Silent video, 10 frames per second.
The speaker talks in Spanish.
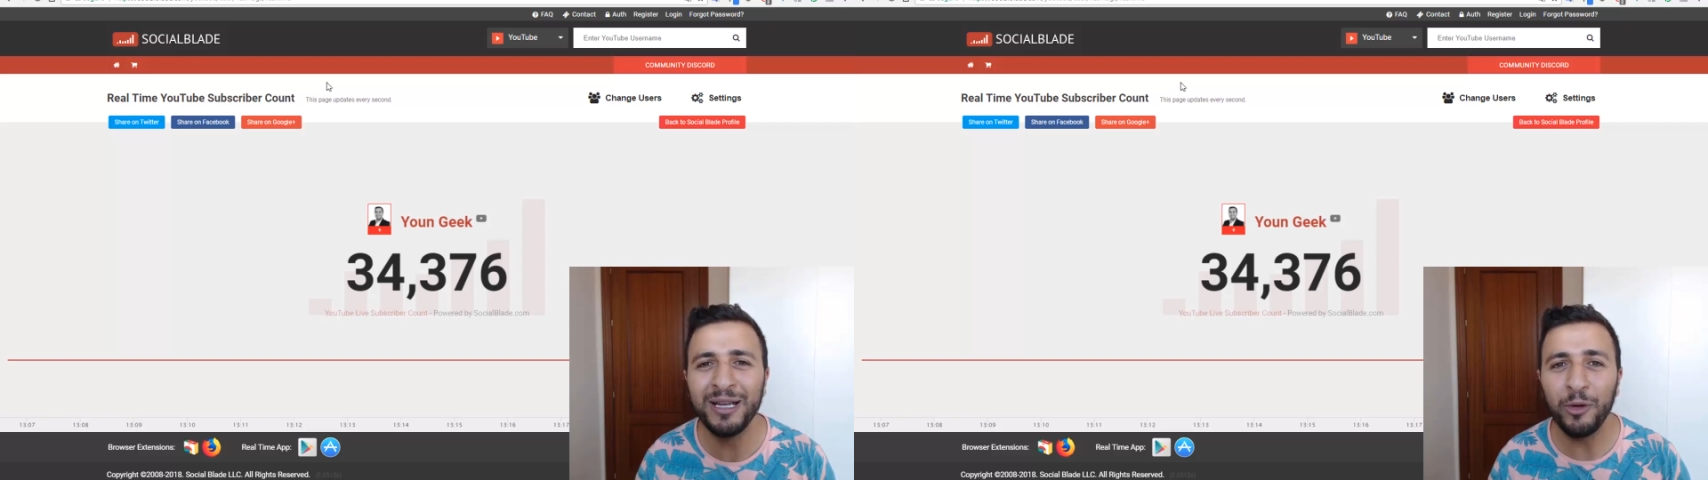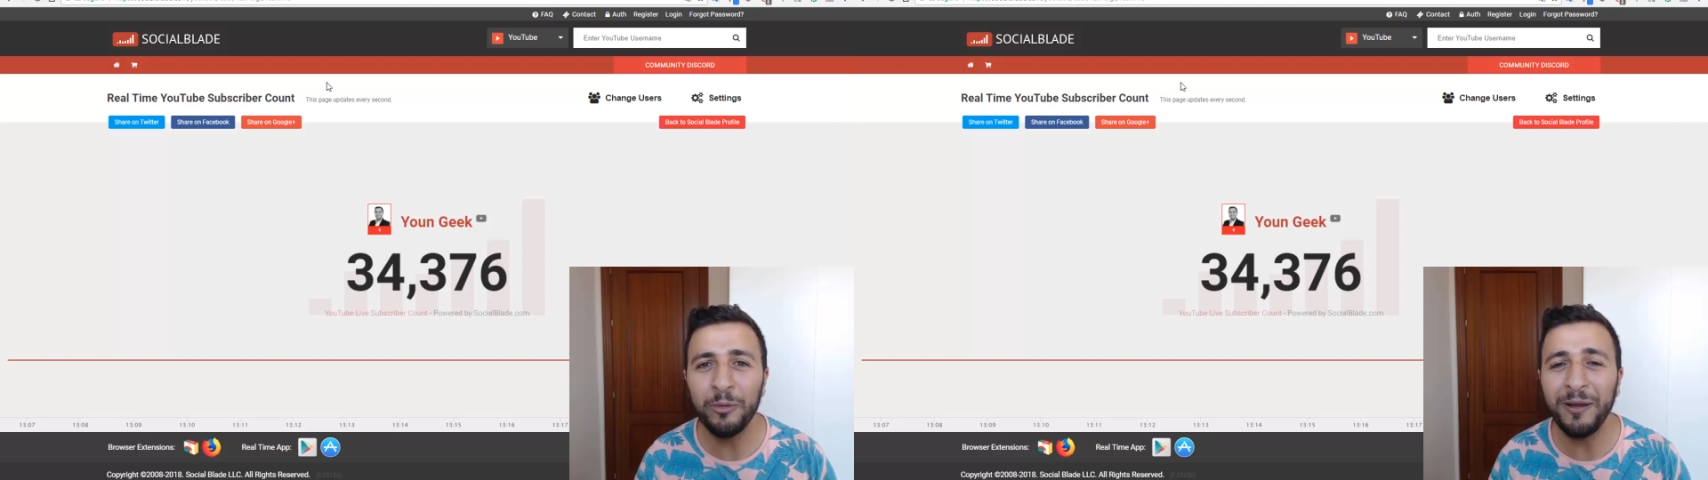
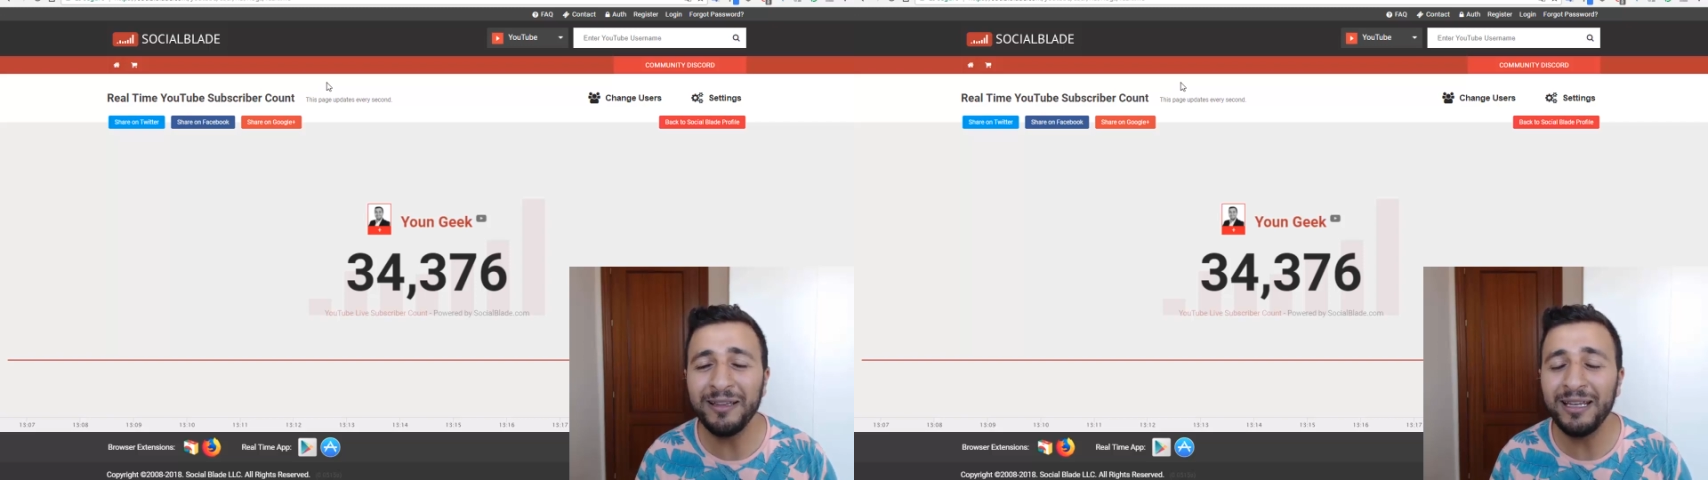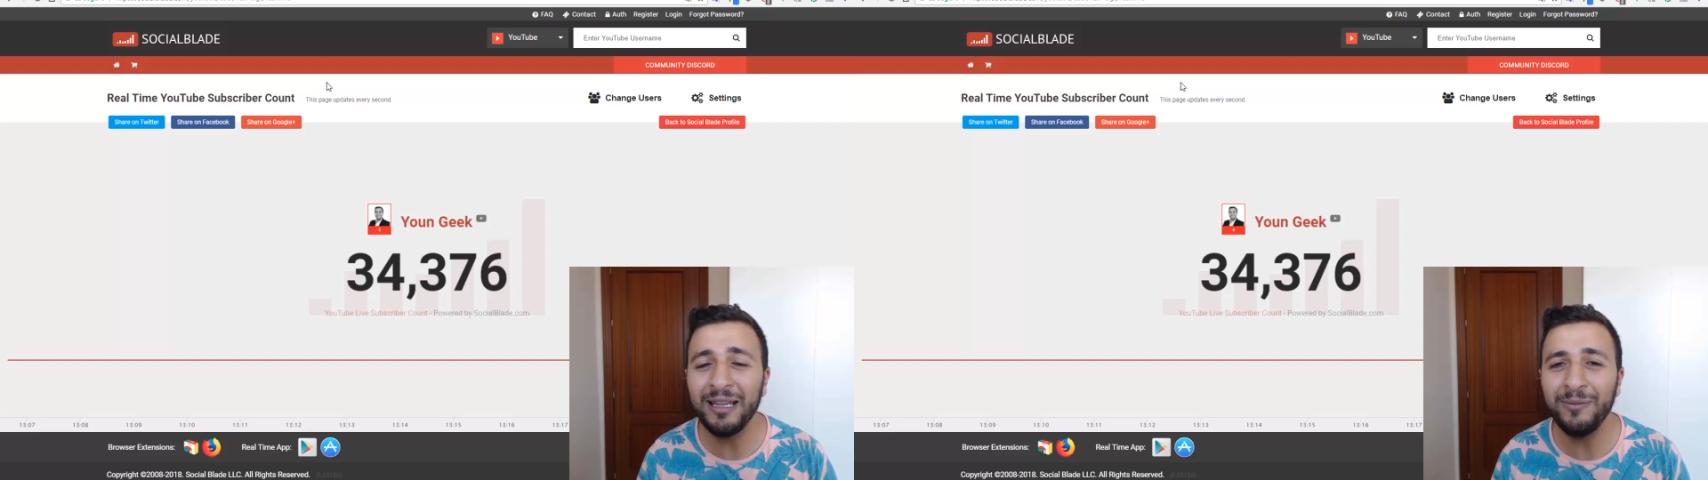Por mi
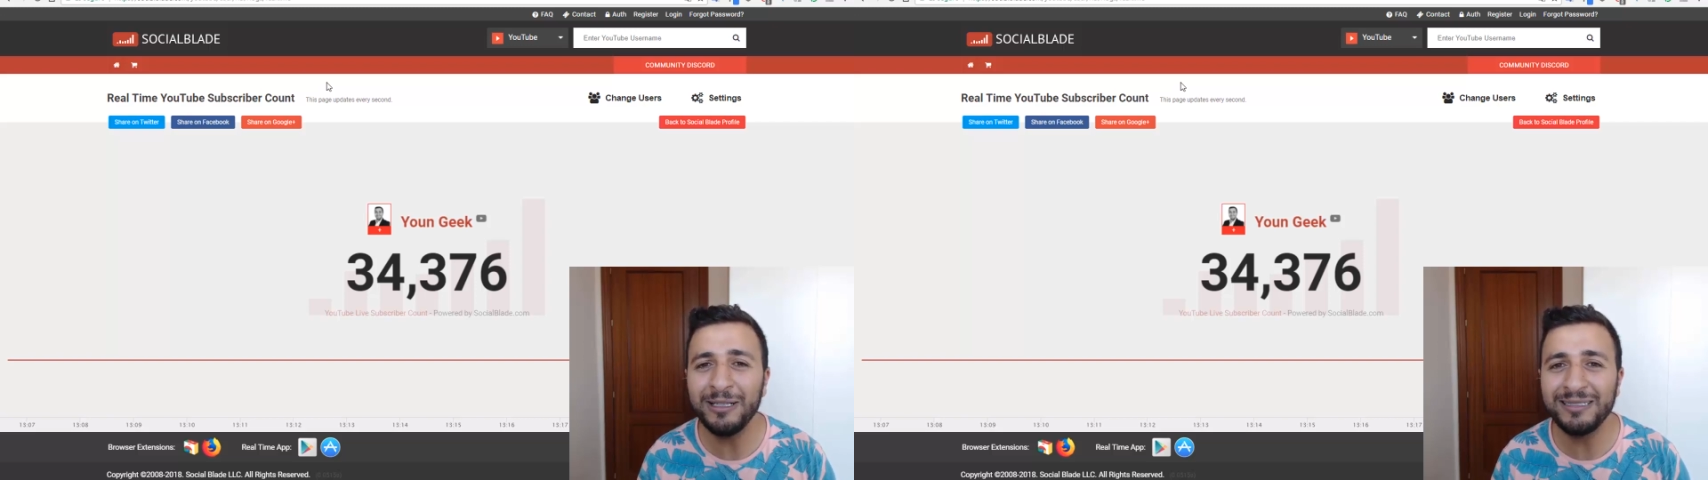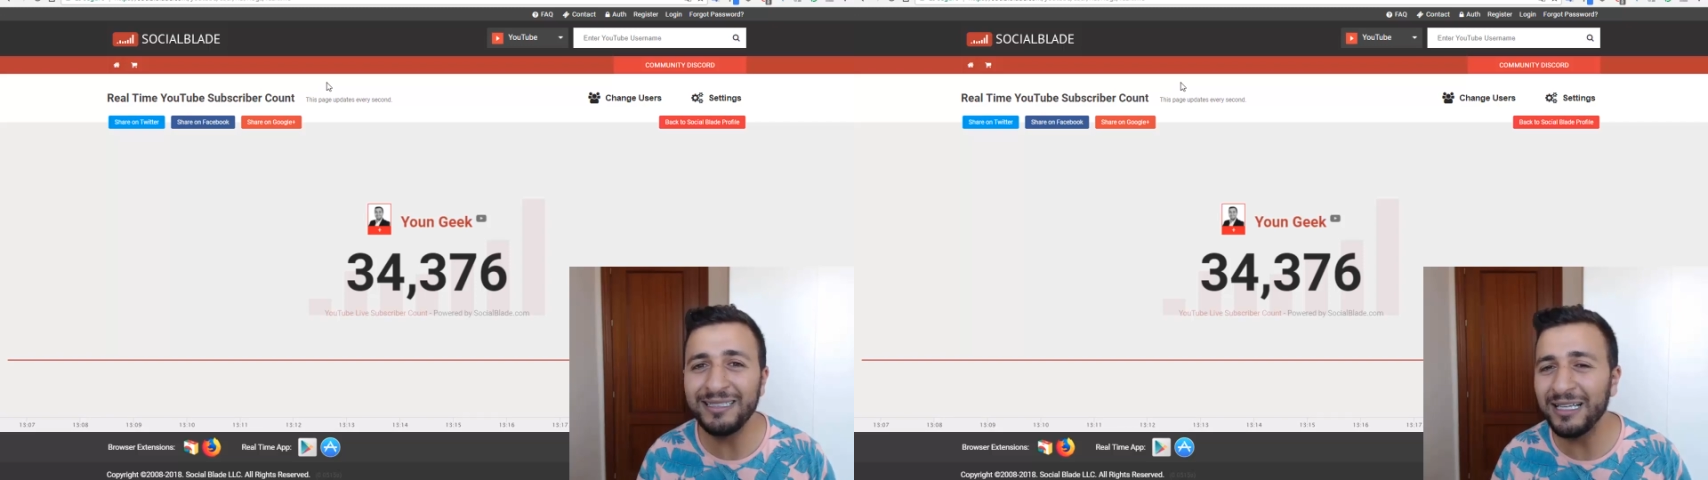parte nada
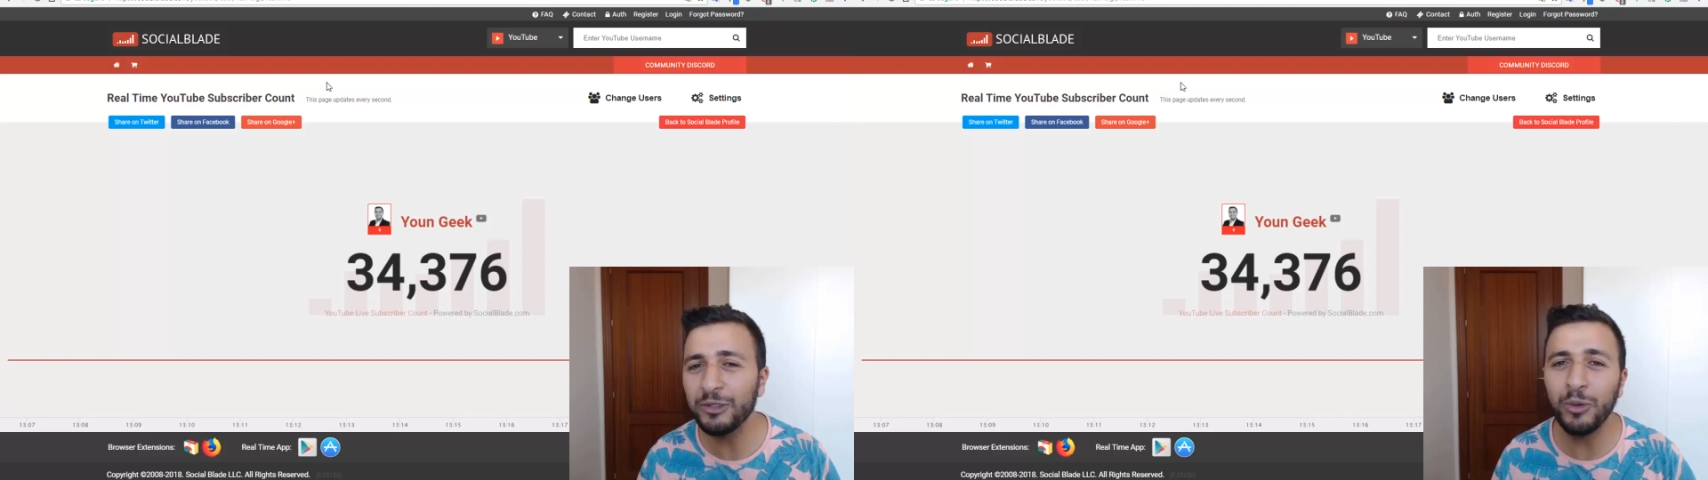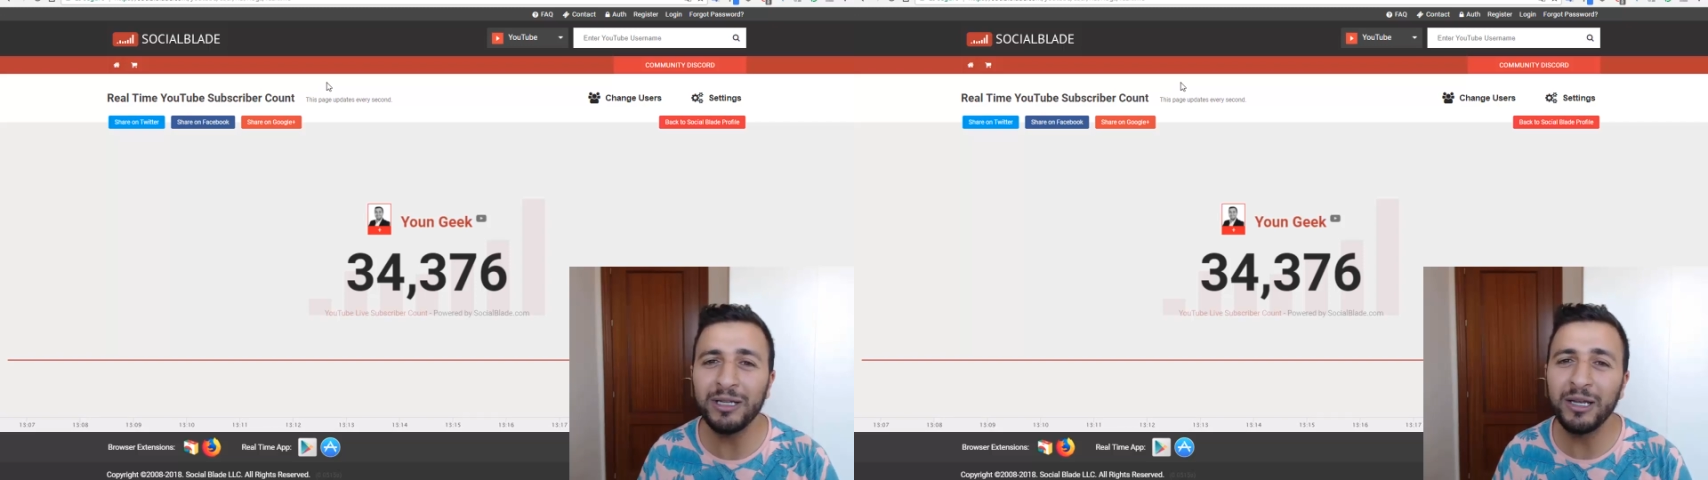más, si
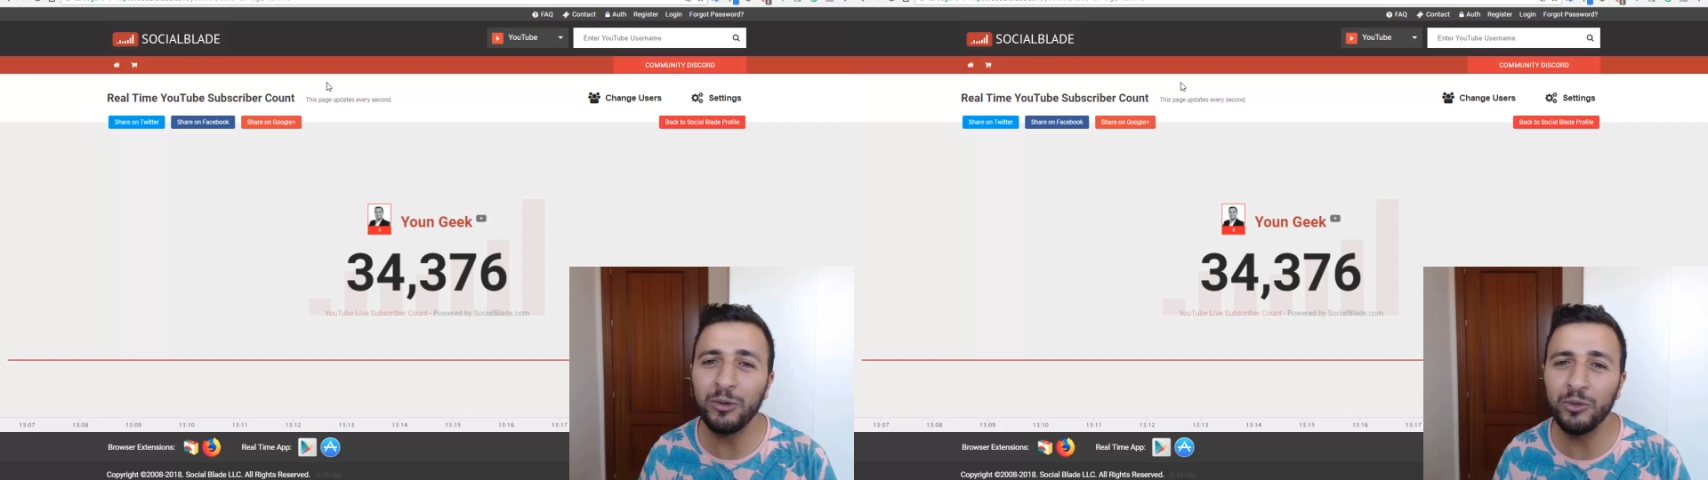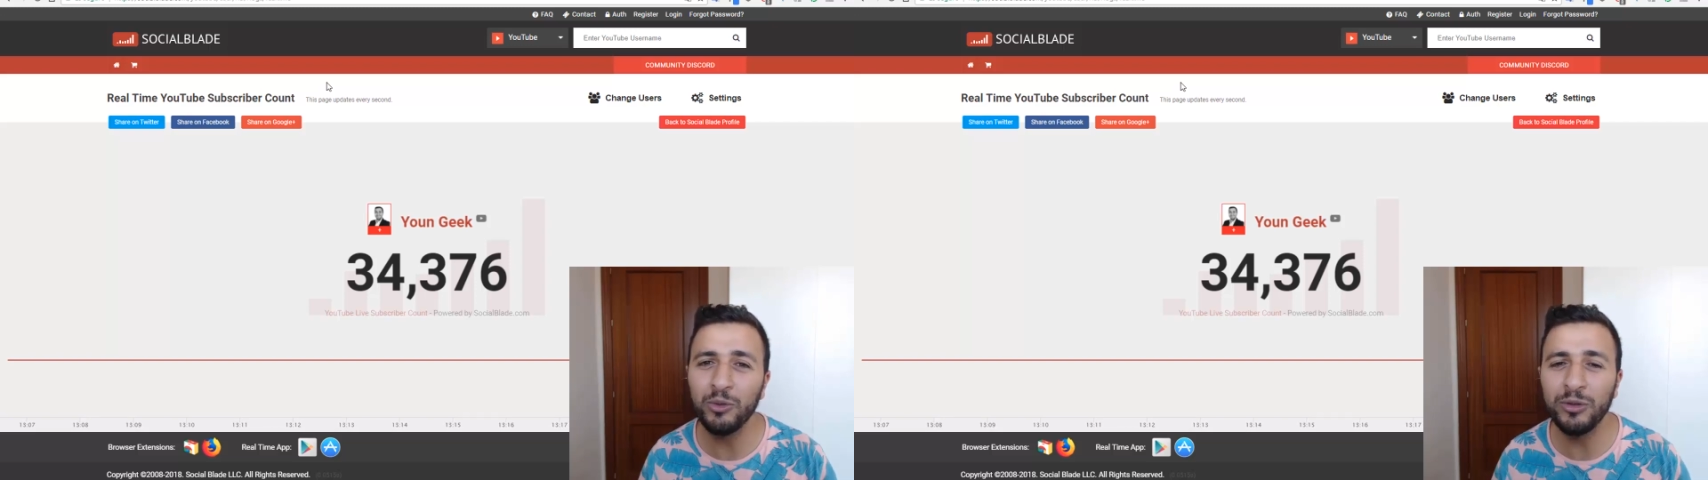tienes cualquier
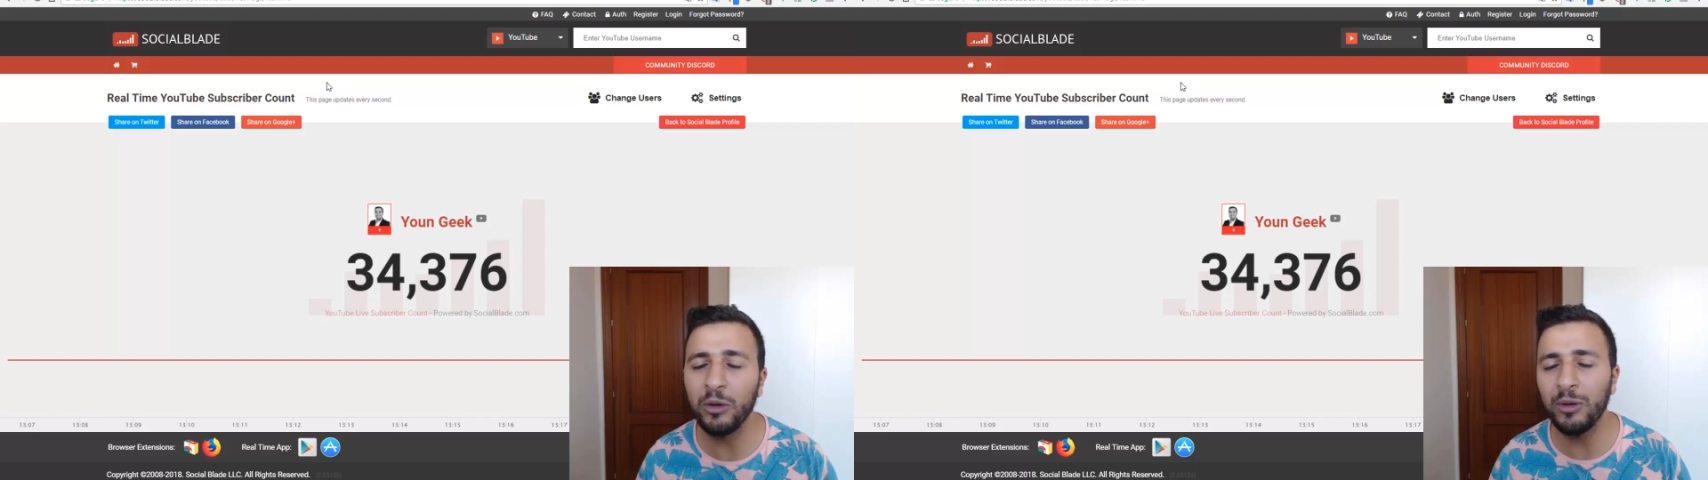consulta,